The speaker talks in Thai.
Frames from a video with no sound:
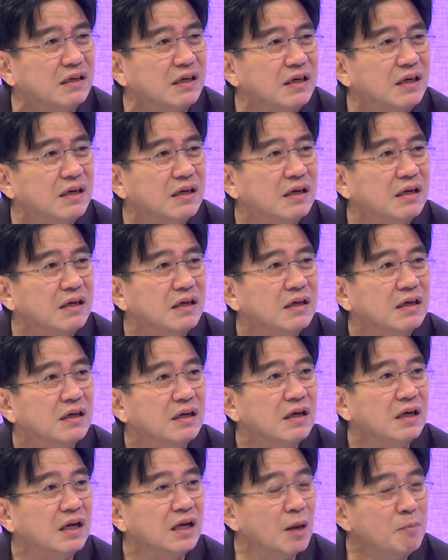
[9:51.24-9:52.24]
ไม่เกิน1นาที
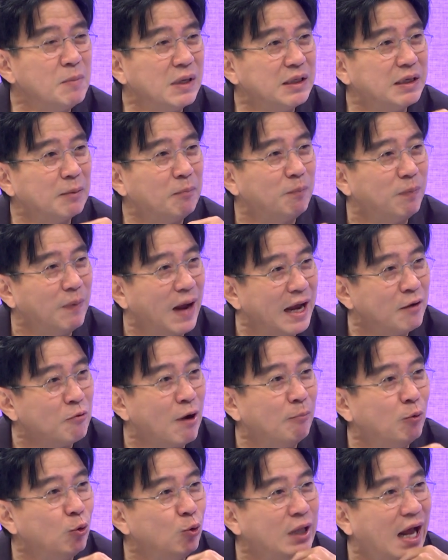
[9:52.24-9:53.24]
15วินาทีให้
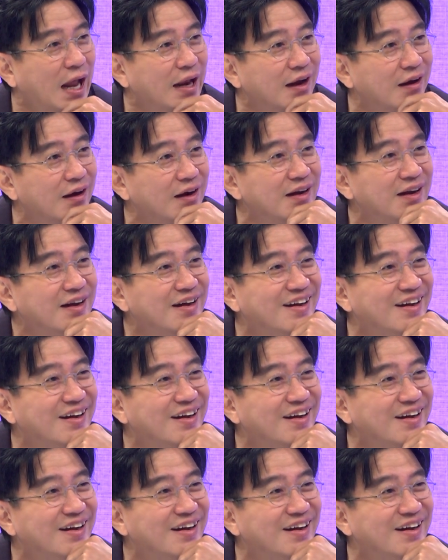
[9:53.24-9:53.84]
ความรู้ทันเหรอ